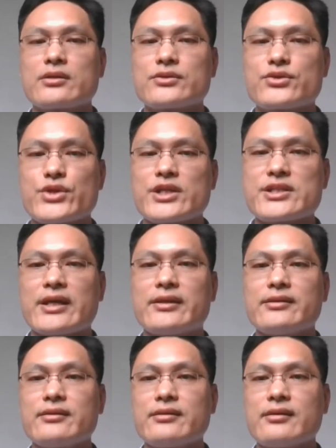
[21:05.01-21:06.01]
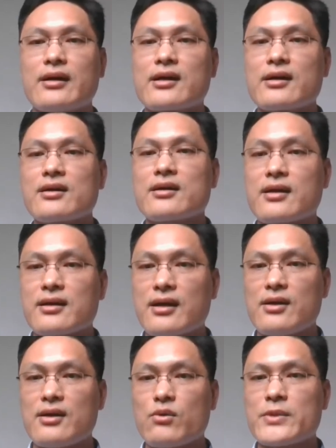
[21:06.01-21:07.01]
据说啊，这封信还
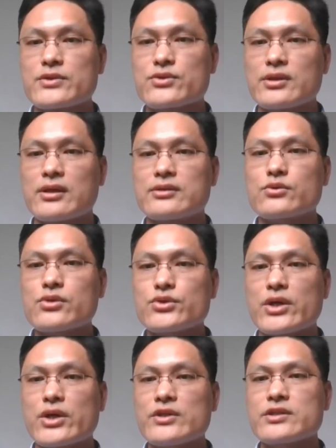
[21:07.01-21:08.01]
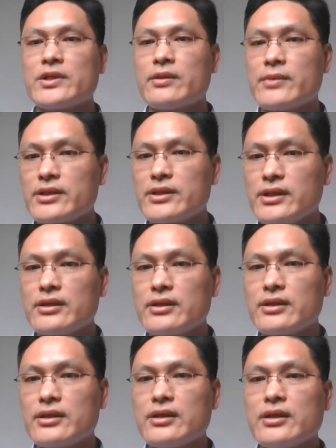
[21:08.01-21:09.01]
真的就达到了保护罗马的
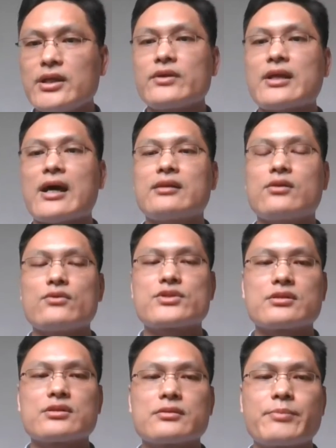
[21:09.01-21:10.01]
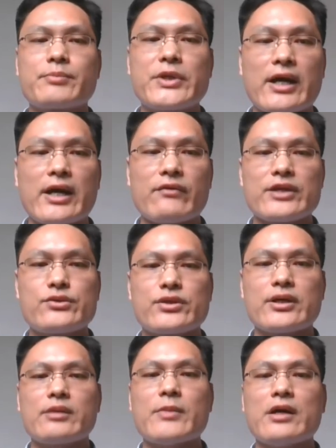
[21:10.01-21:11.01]
效果。在西方啊，
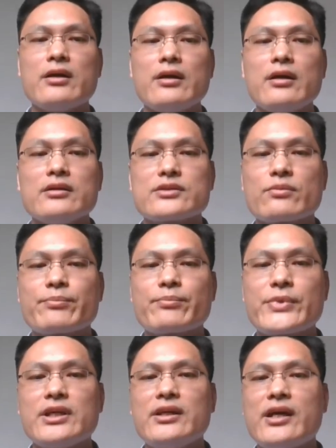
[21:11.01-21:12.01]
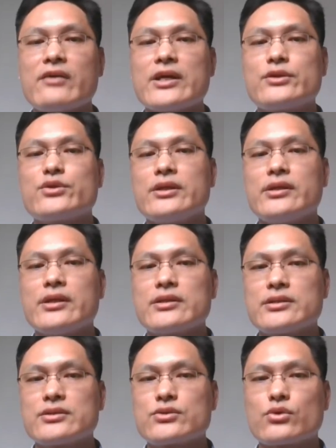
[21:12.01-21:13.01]
对罗马的政治幻想
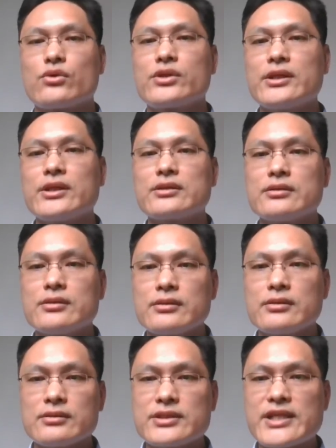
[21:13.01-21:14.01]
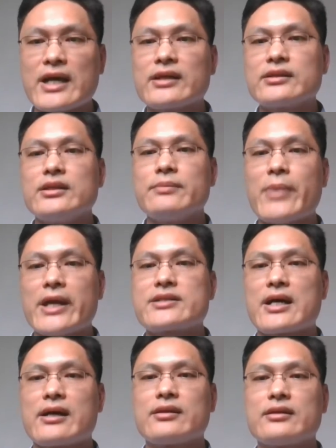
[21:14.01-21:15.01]
简直成了大人物的心
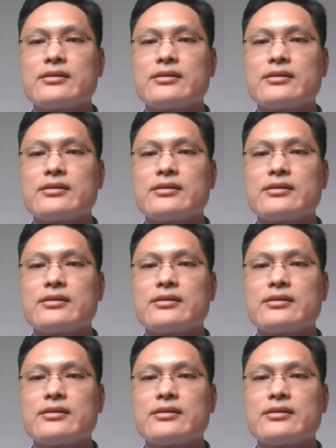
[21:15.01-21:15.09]
病。